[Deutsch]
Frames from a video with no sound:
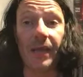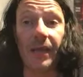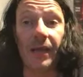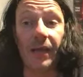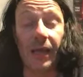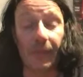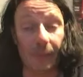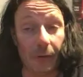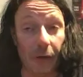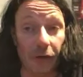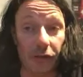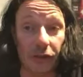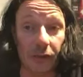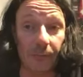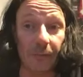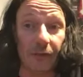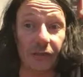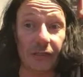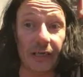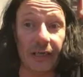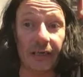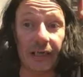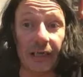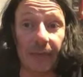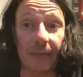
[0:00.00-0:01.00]
Habt ihr auch schon
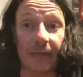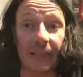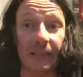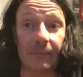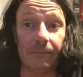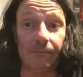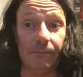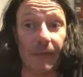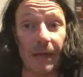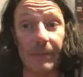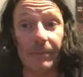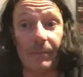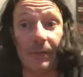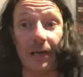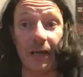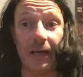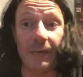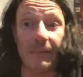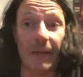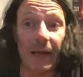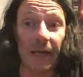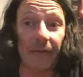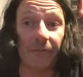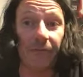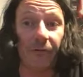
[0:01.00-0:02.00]
bestellt damals, Batman
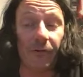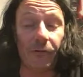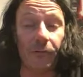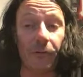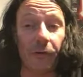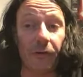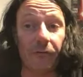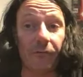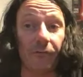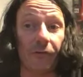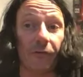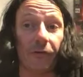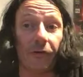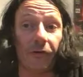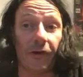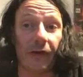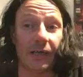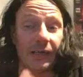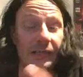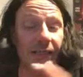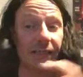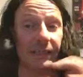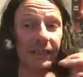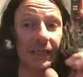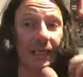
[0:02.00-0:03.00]
Animated Figuren vor
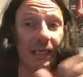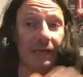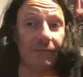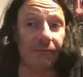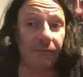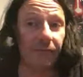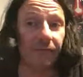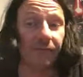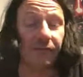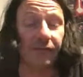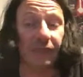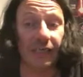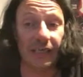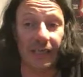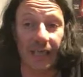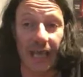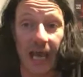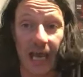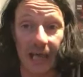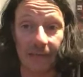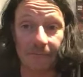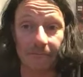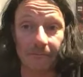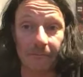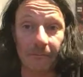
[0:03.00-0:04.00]
10, 15
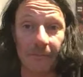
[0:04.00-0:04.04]
Jahren.